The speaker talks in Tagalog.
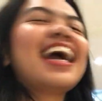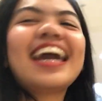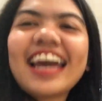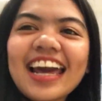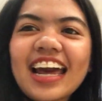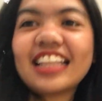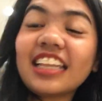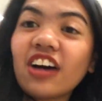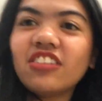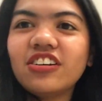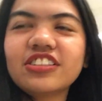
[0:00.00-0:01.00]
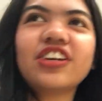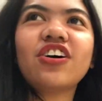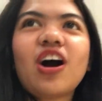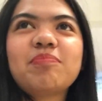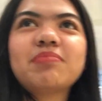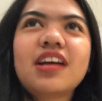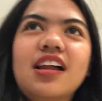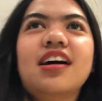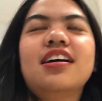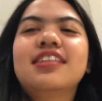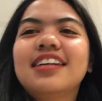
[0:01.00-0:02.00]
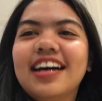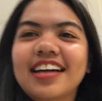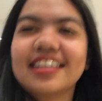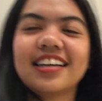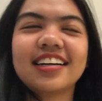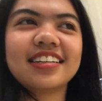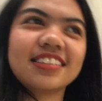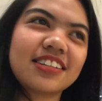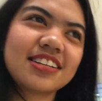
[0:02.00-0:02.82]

I-download yung app nila. Ano yun?